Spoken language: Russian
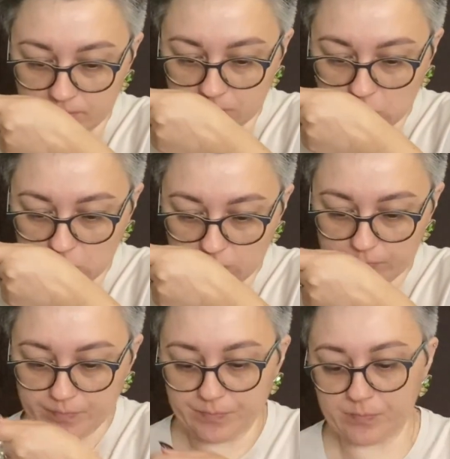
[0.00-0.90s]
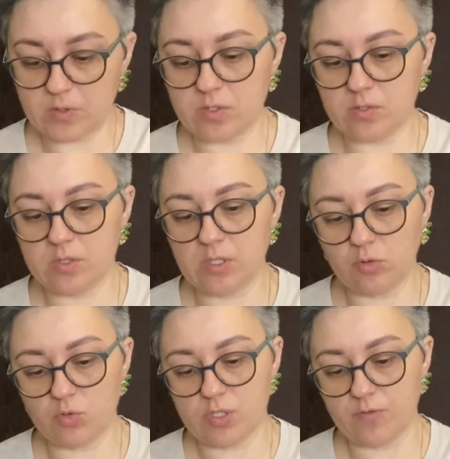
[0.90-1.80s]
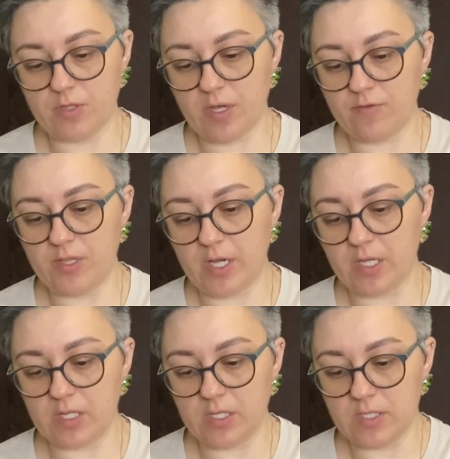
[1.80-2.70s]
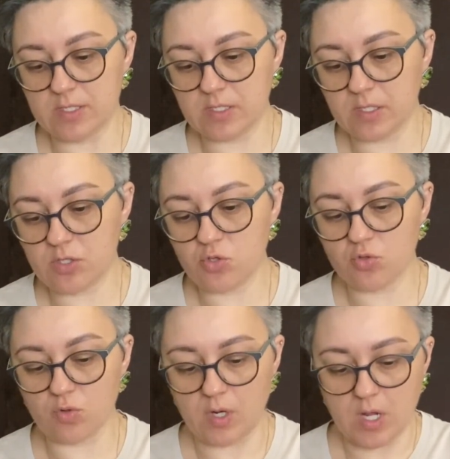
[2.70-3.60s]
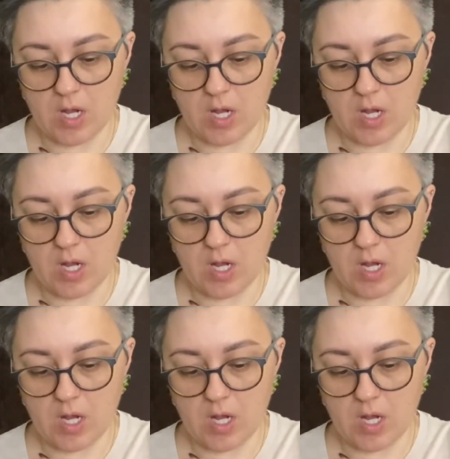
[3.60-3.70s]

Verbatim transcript: Ну, цитрусов я в Якине не слышу,